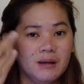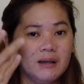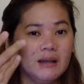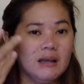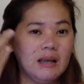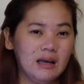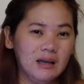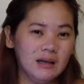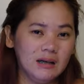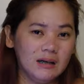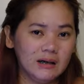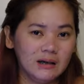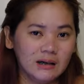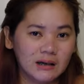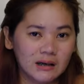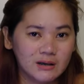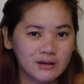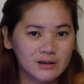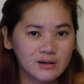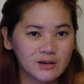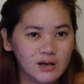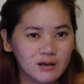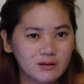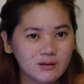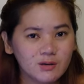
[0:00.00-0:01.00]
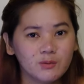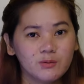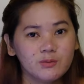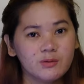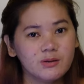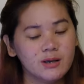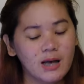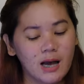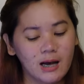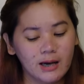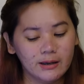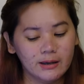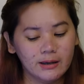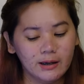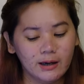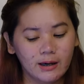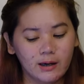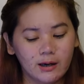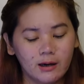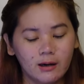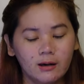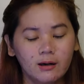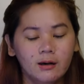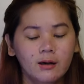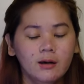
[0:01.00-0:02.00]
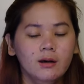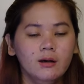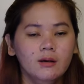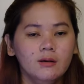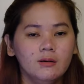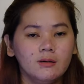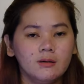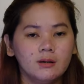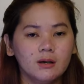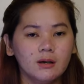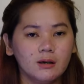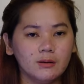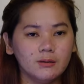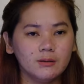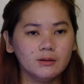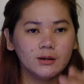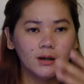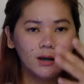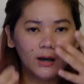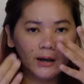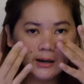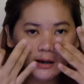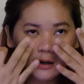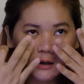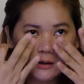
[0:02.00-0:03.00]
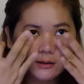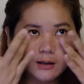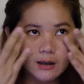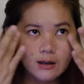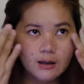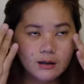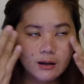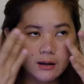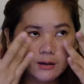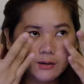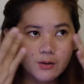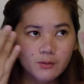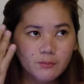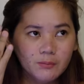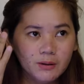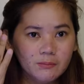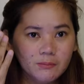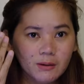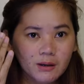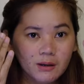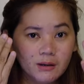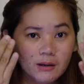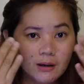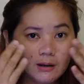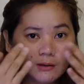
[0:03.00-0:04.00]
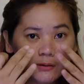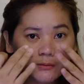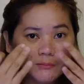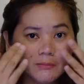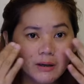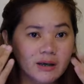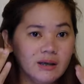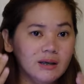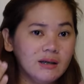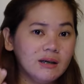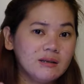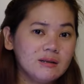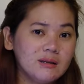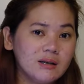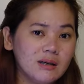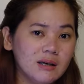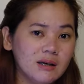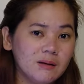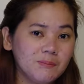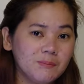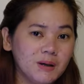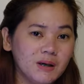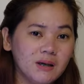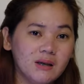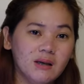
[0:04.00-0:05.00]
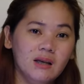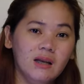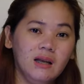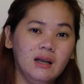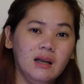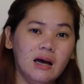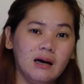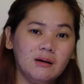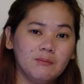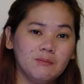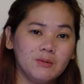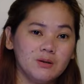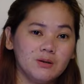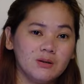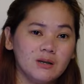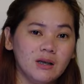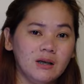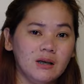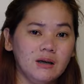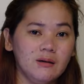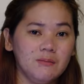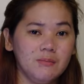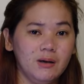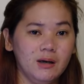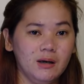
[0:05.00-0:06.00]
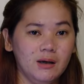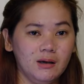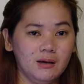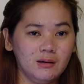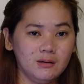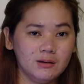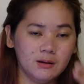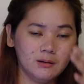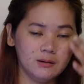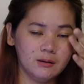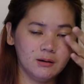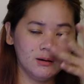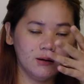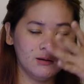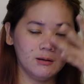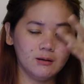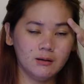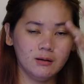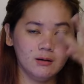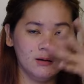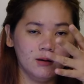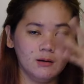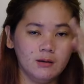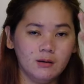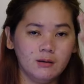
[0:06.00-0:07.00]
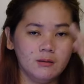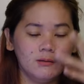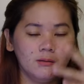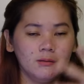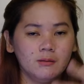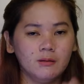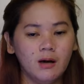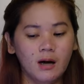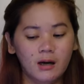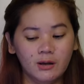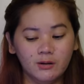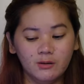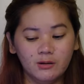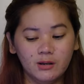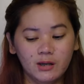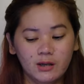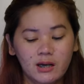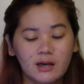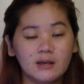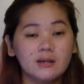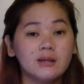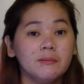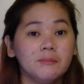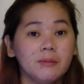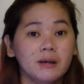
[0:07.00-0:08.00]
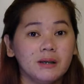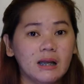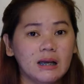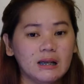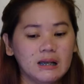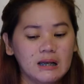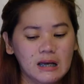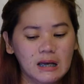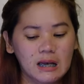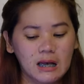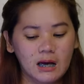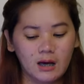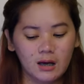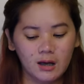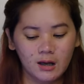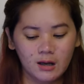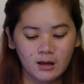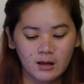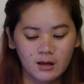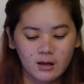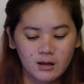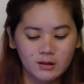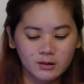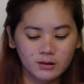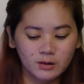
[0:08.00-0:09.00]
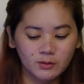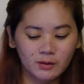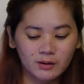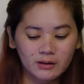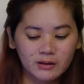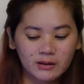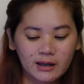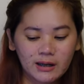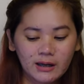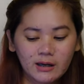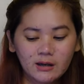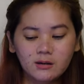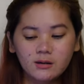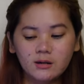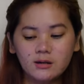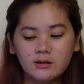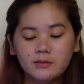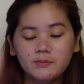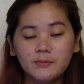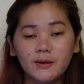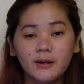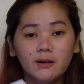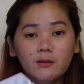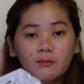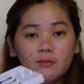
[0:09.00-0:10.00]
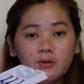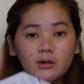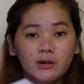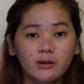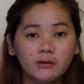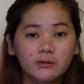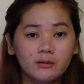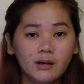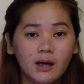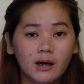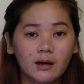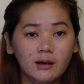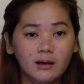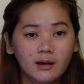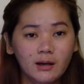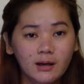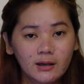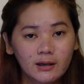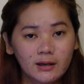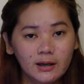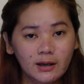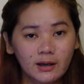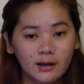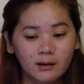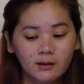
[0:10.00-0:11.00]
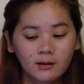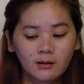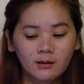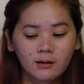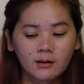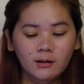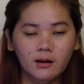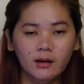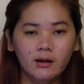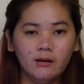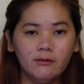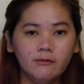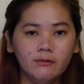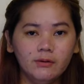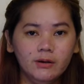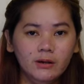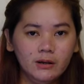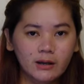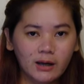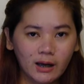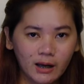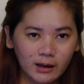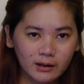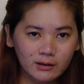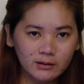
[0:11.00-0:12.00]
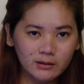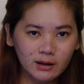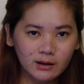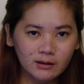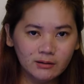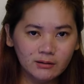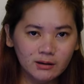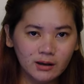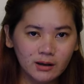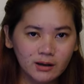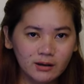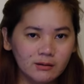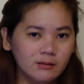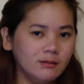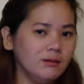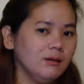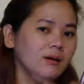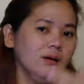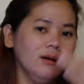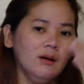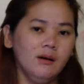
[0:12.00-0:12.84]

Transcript: manlalaglag siya. So, sayang. Kaya talagang yung may mga ganun, maingat sila pag hihilamos sa gabi sa ano nila, sa mata nila. So, unlike this, pwede mo siyang tanggalin every night and then